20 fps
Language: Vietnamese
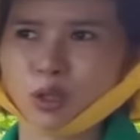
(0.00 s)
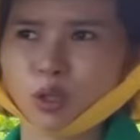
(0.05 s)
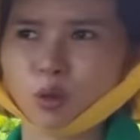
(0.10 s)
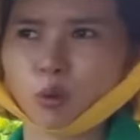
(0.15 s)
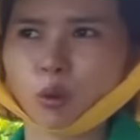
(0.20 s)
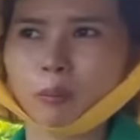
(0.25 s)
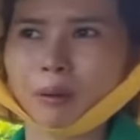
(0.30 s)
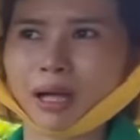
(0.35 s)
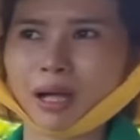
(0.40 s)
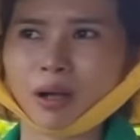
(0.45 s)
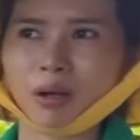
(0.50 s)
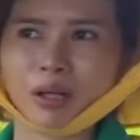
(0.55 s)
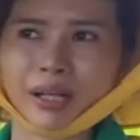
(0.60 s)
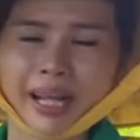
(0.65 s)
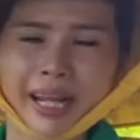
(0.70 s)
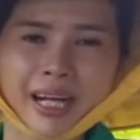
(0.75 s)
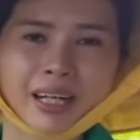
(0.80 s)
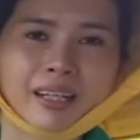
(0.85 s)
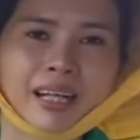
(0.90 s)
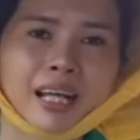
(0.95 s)
nhiều nhiều quý bà con
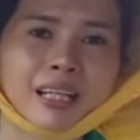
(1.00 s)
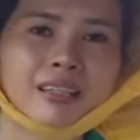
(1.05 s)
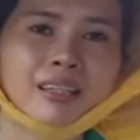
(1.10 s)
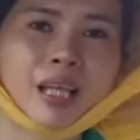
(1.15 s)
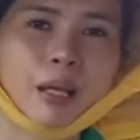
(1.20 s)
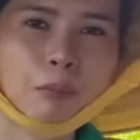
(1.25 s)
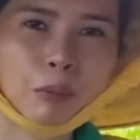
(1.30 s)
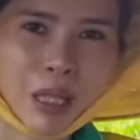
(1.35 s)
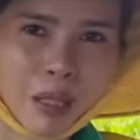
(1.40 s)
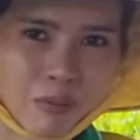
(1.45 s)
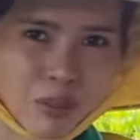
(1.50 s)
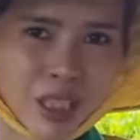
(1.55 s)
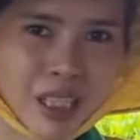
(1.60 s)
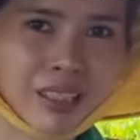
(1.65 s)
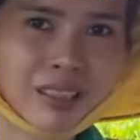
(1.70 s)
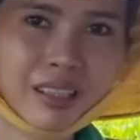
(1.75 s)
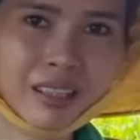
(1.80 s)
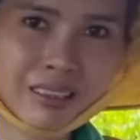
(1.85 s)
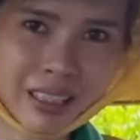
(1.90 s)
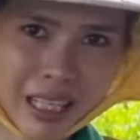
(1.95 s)
khác là tiếp thêm
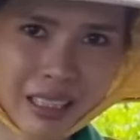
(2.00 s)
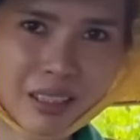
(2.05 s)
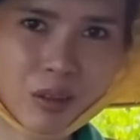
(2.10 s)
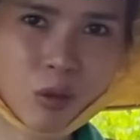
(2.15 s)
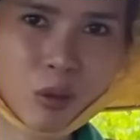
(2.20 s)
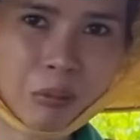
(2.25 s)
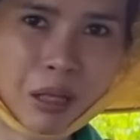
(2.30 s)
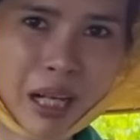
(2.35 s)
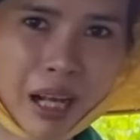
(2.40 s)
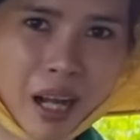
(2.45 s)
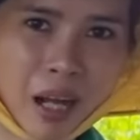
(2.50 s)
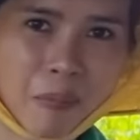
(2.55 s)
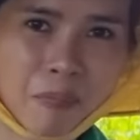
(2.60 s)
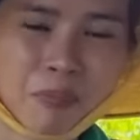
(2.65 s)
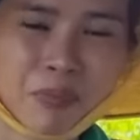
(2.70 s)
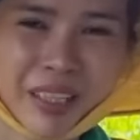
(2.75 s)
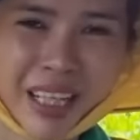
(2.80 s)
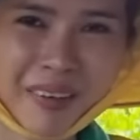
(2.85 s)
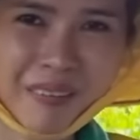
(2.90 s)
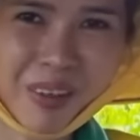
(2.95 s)
sự tự tin như quý bà con.
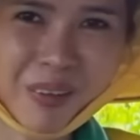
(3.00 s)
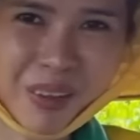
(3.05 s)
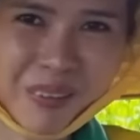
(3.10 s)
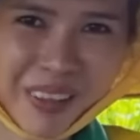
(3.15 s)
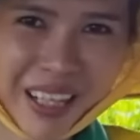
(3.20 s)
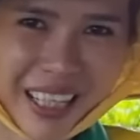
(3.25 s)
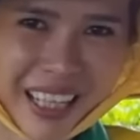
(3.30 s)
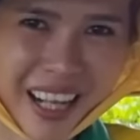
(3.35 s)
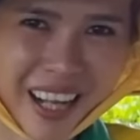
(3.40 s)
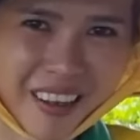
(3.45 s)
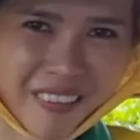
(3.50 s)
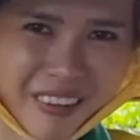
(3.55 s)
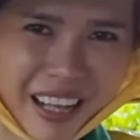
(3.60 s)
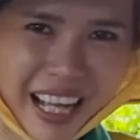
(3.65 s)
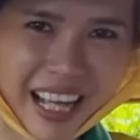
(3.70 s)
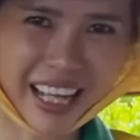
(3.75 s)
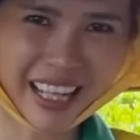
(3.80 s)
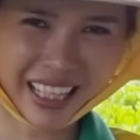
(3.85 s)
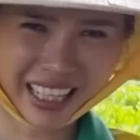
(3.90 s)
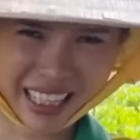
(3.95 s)
Cảm ơn quý bà con
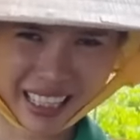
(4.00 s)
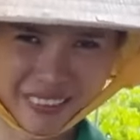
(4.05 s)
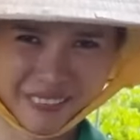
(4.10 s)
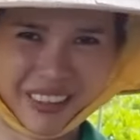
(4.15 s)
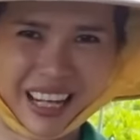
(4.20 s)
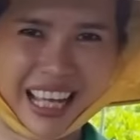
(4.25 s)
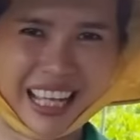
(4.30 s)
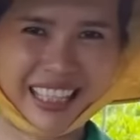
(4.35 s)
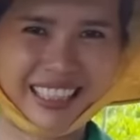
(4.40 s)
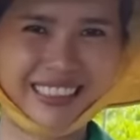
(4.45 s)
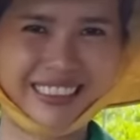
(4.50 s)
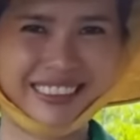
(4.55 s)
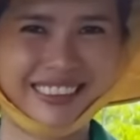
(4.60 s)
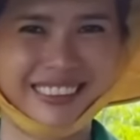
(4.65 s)
và hẹn gặp lại.